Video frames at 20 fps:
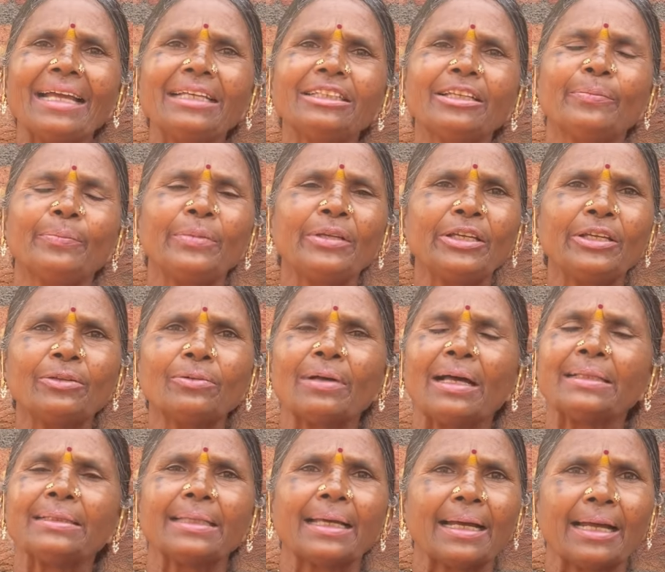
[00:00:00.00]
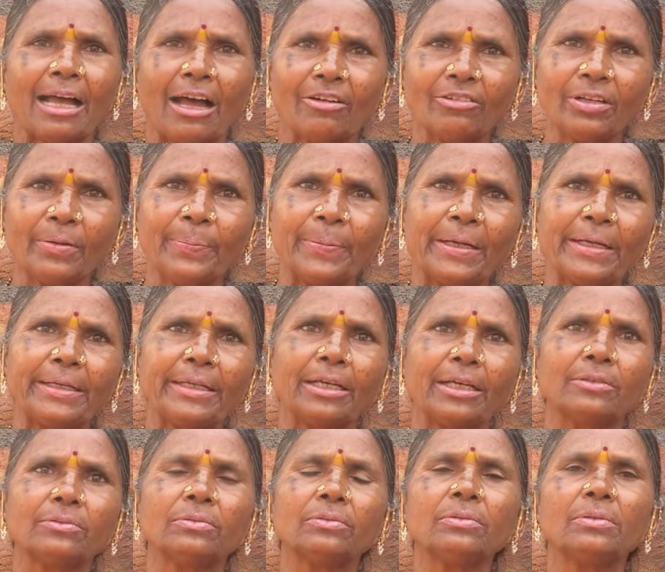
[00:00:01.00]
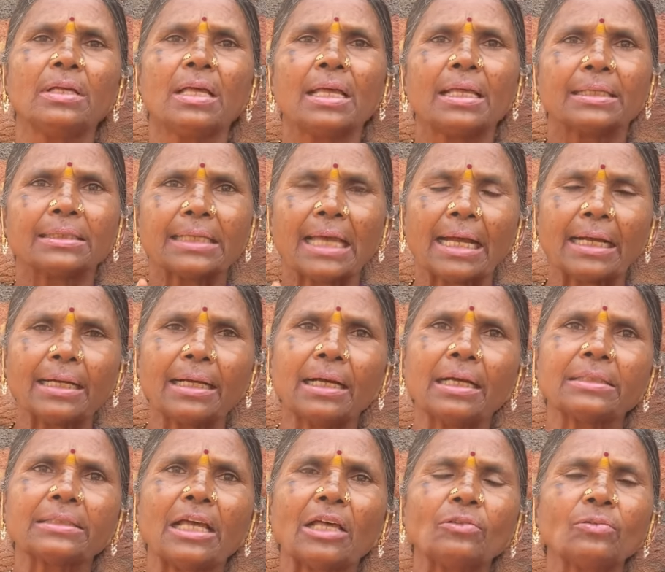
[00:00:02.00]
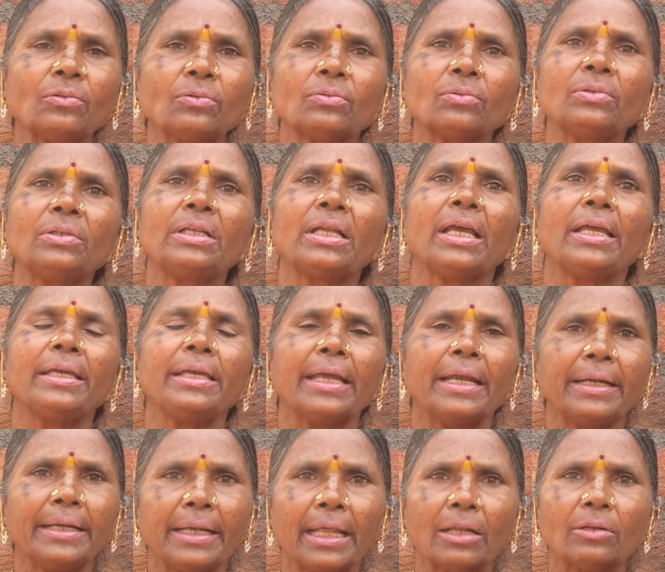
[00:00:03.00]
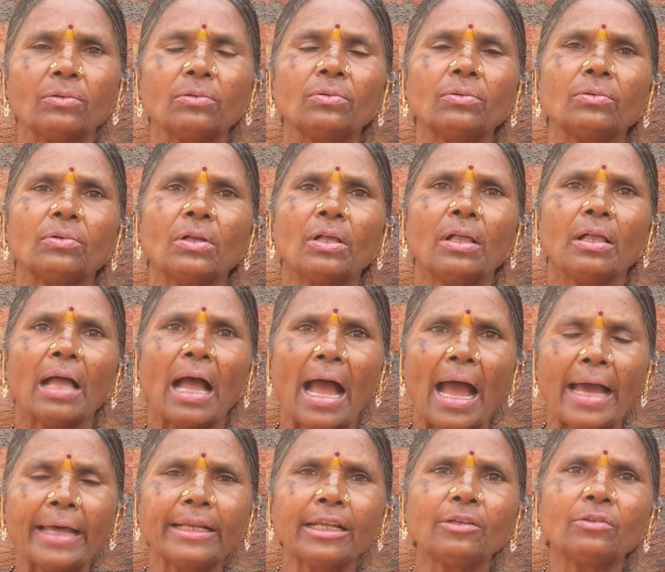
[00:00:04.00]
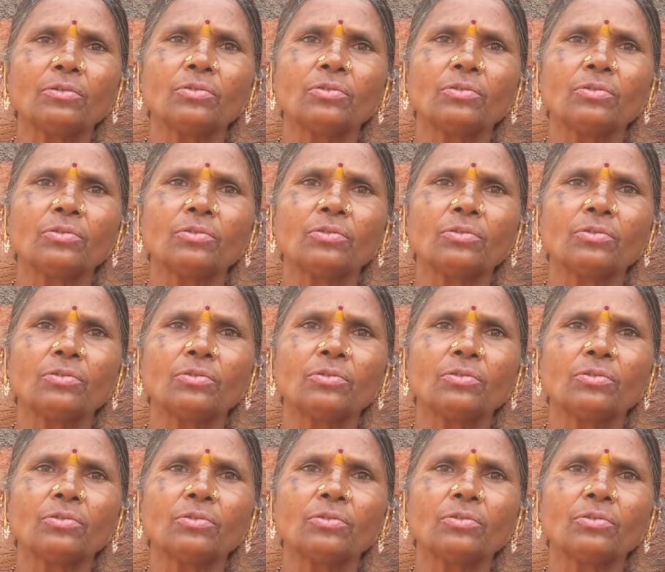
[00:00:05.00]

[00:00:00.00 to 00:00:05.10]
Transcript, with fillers: అయితే మీరు అంత గావర పెట్టద్దు చక్కగా చదువుకుంటే ఎండలు ఆనలు